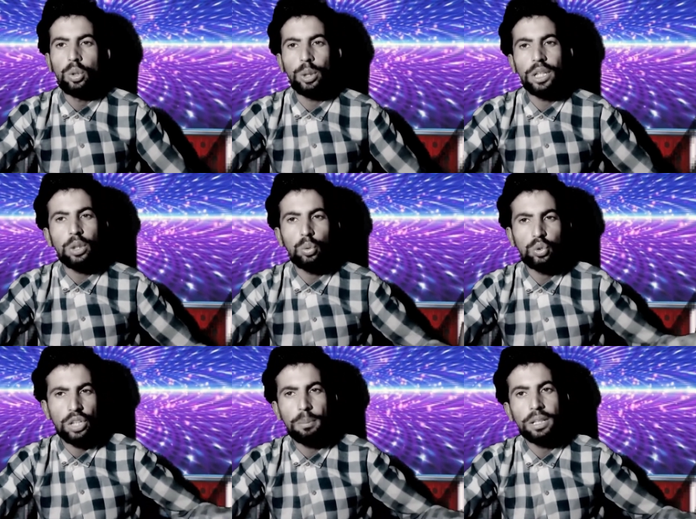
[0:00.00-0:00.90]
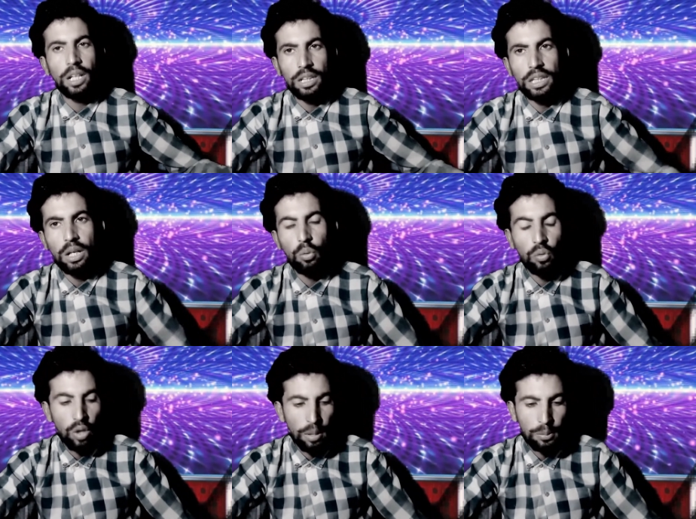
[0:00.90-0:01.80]
तो एक दूसरा बंदा आता है
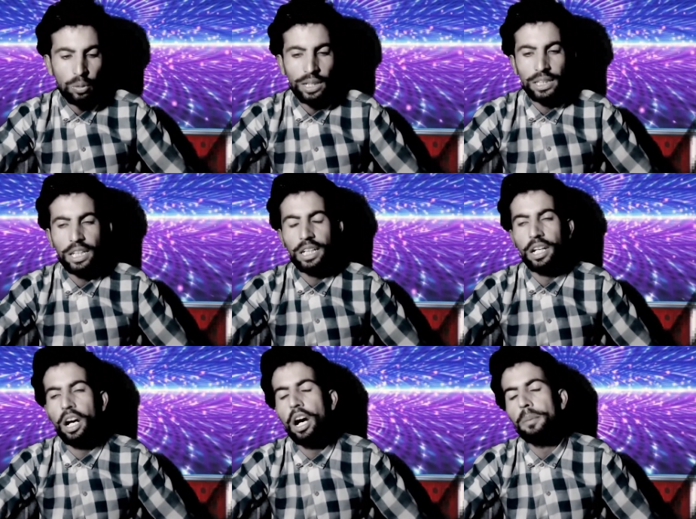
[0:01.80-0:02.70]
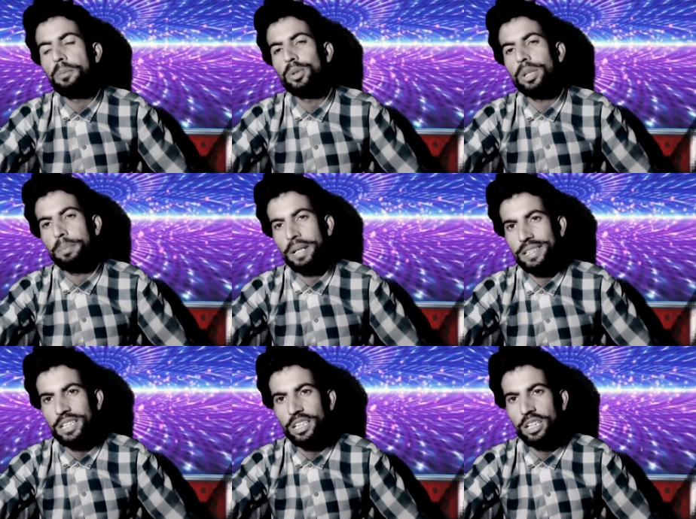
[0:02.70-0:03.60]
वो आपको कहता है कि आप मुझे पैसे